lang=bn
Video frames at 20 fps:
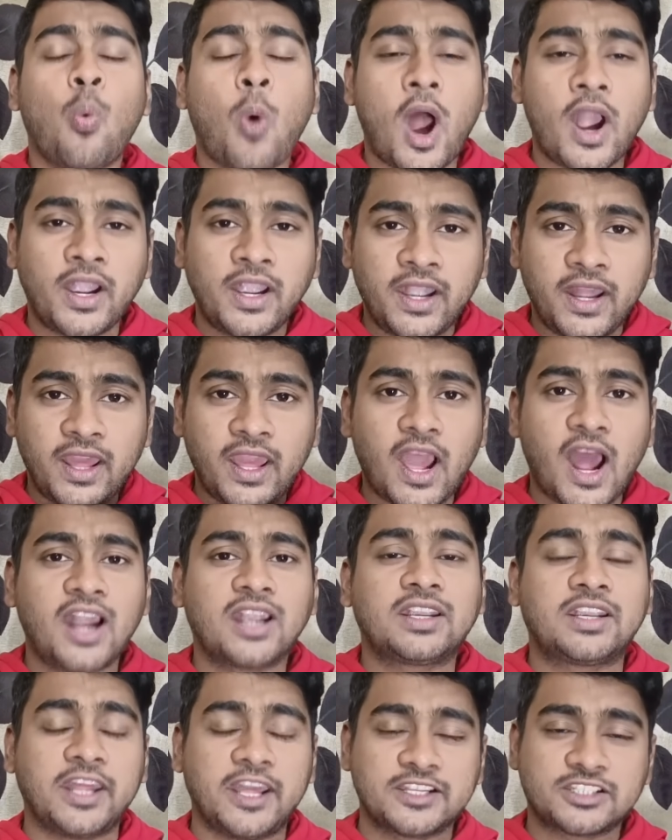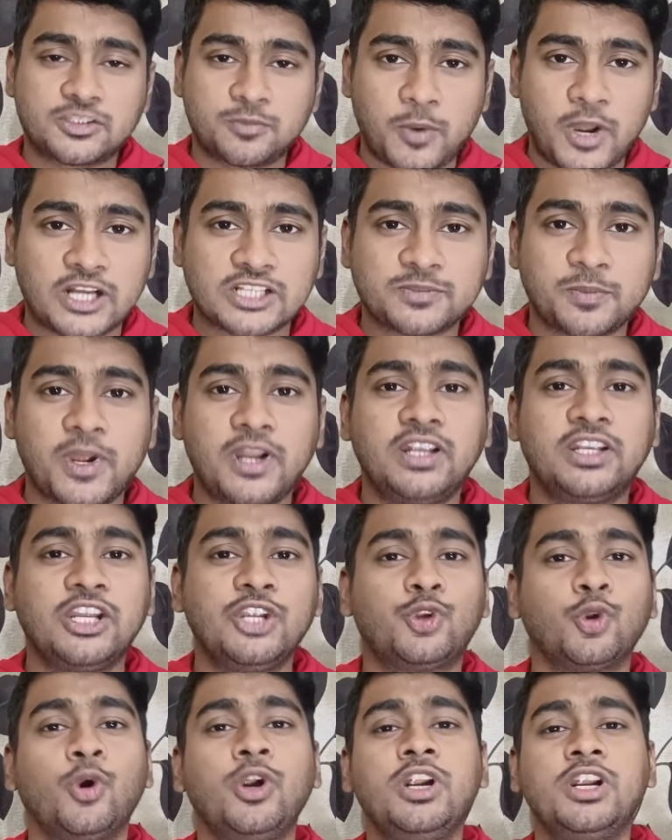ওয়ান ডে আর টেস্ট ব্যাটসম্যান
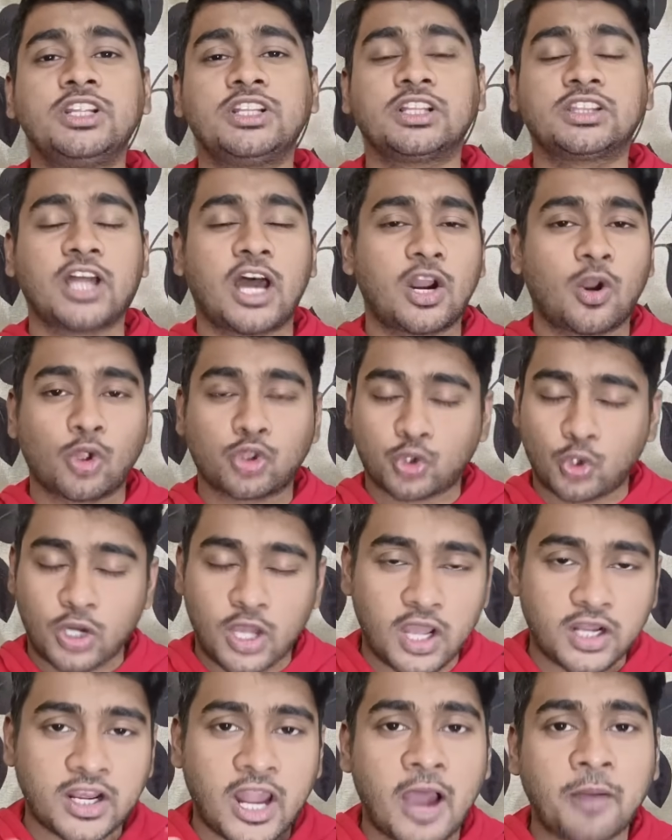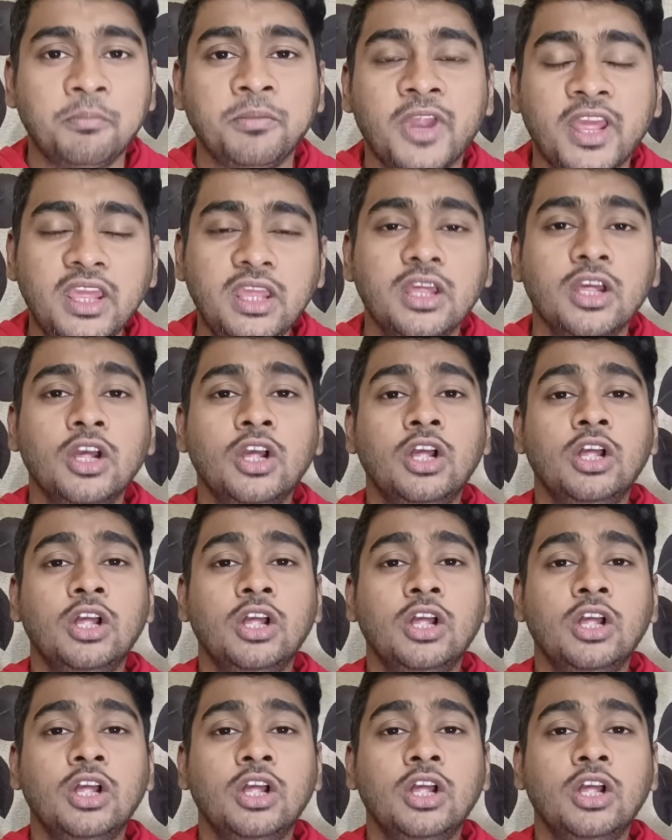টি টোয়েন্টিতে তার অতটা নাম নেই